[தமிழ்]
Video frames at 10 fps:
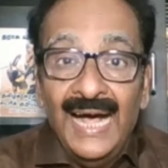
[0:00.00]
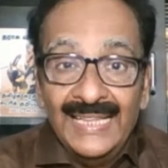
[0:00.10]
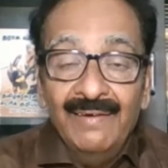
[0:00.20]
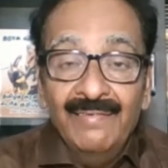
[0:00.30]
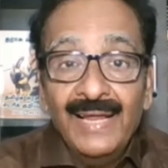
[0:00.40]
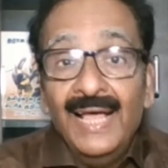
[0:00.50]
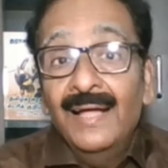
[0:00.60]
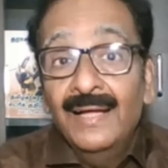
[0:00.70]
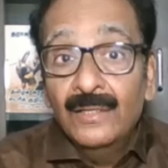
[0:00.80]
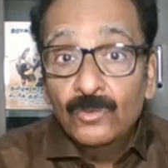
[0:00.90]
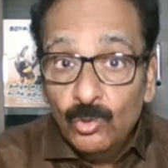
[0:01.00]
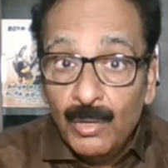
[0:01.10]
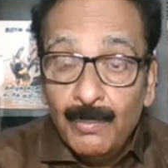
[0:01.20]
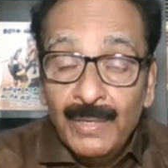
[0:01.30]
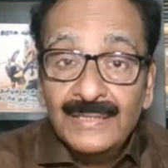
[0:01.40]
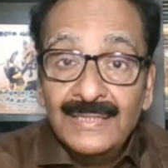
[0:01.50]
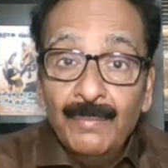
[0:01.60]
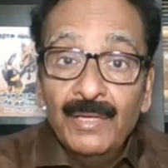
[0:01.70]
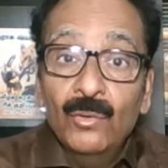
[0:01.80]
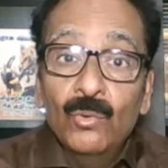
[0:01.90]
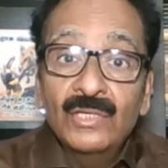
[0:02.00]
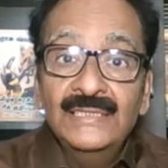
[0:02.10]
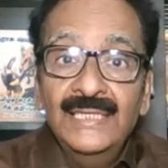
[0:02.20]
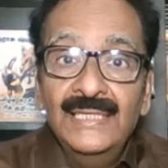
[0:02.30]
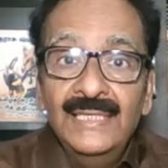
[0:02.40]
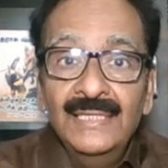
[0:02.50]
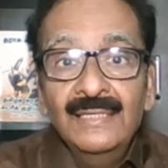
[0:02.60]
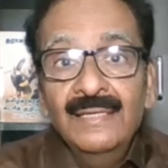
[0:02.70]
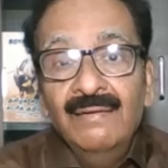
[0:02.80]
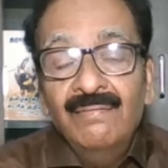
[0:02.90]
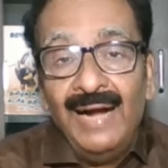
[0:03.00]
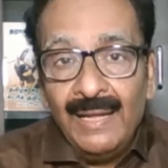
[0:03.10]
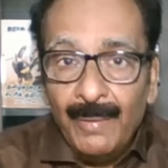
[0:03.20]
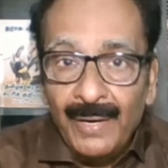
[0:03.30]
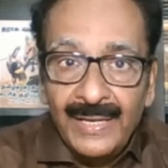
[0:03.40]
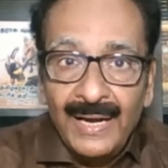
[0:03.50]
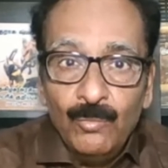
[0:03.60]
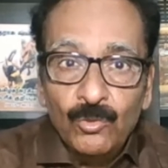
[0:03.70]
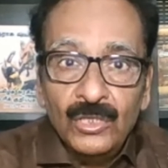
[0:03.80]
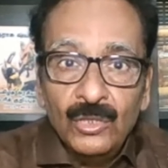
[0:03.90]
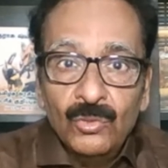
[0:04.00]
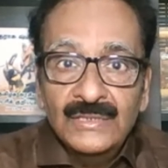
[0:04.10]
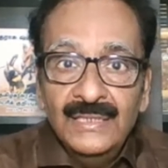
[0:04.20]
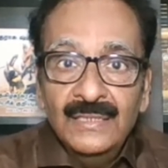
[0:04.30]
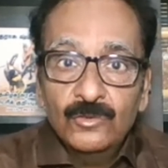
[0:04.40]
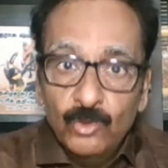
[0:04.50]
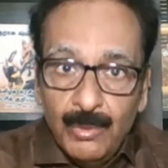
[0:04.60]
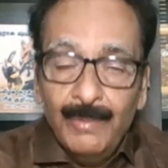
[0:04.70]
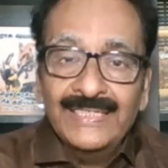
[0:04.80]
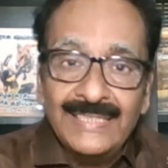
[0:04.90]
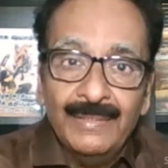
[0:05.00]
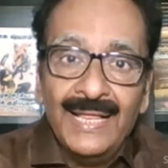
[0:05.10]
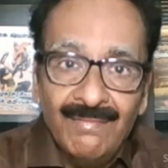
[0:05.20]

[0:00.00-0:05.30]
அதை விட சுப்பிரமணிய சாமிக்கும் ஒரு சீட்டு பாலபாடி ராமமூர்த்திக்கும் ஒரு சீட்டு சுப்பிரமணிய சாமி